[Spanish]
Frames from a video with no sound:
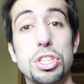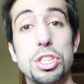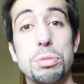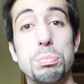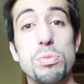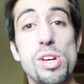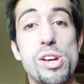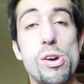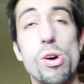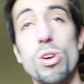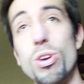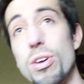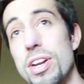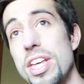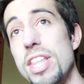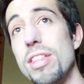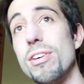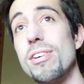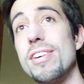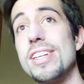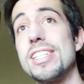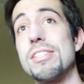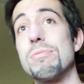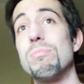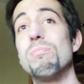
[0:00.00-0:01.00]
es muy
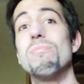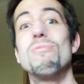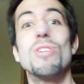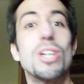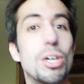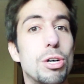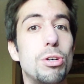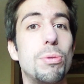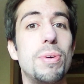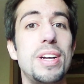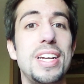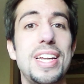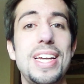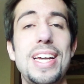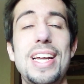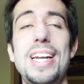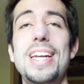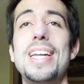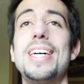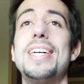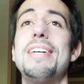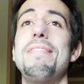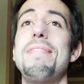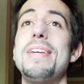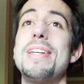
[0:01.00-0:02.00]
colorido, es muy juvenil, eh,